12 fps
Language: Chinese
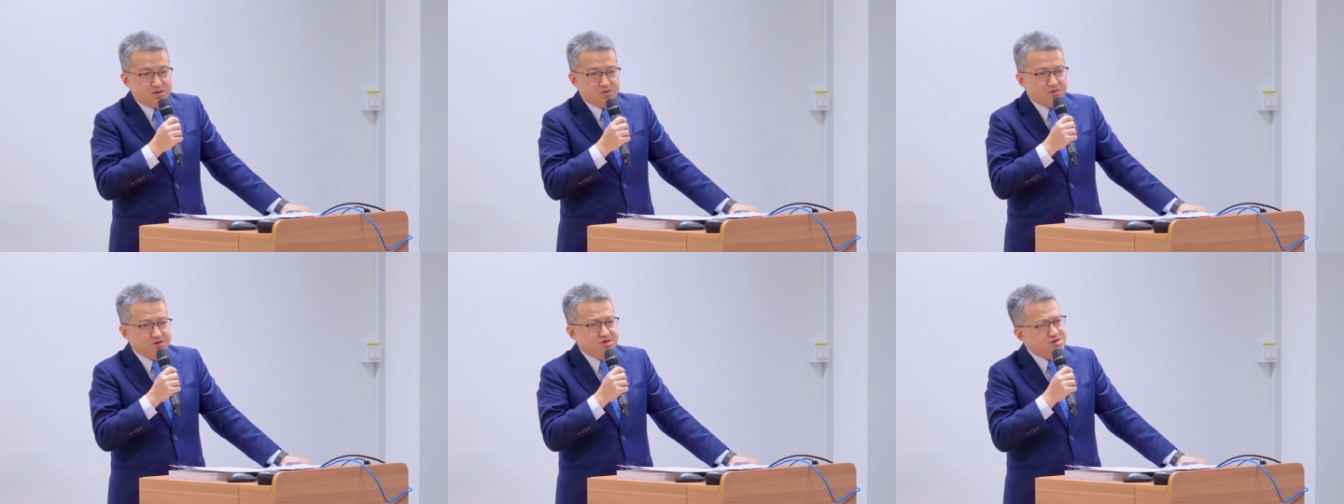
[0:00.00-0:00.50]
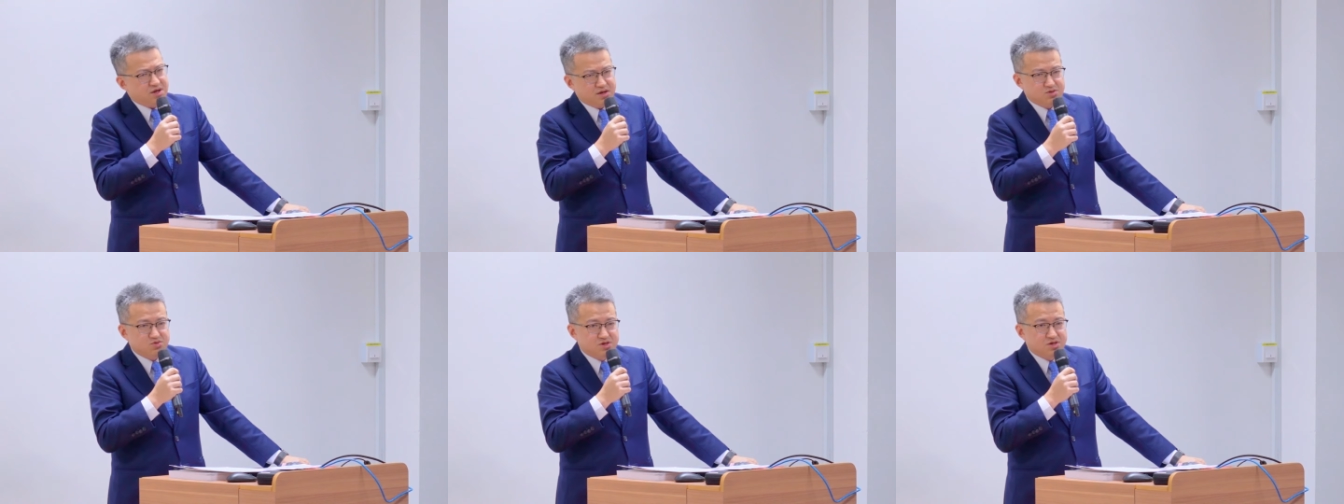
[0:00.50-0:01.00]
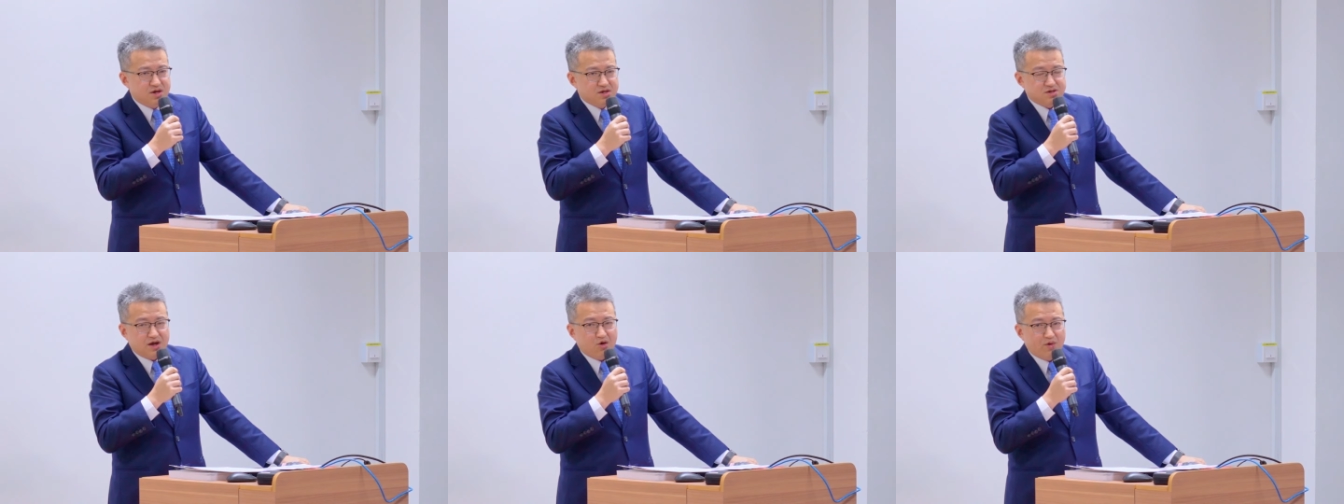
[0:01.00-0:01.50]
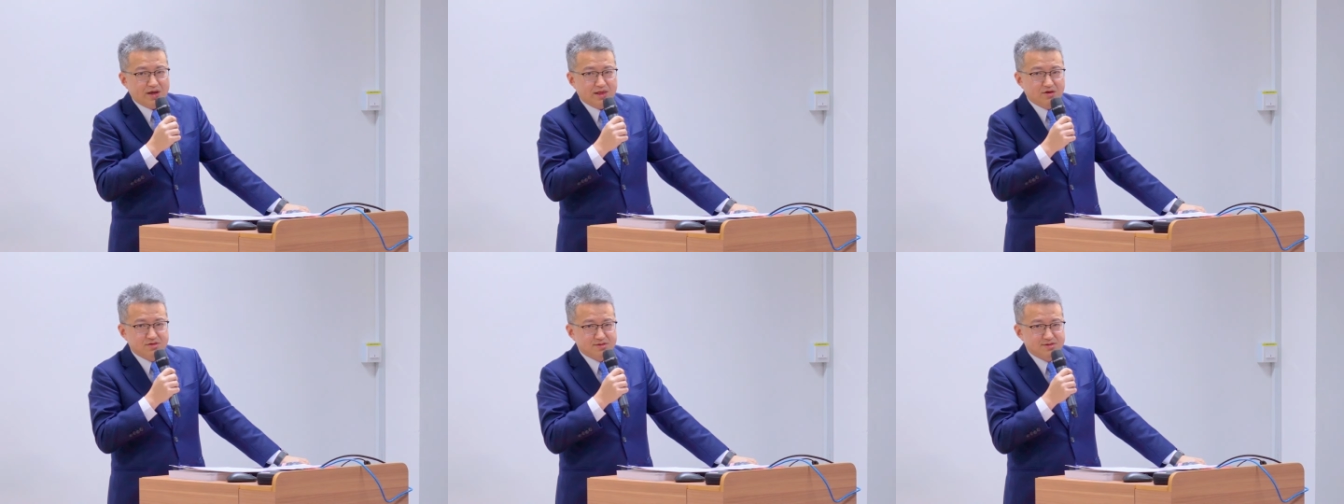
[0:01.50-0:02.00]
我们现在很多企业是靠外
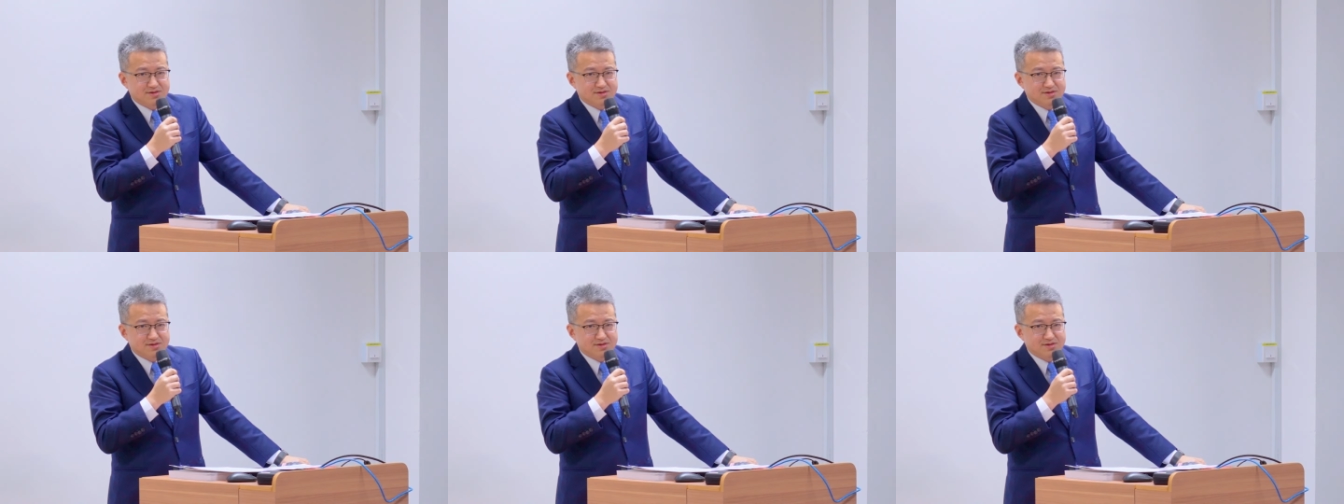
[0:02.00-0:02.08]
劳的，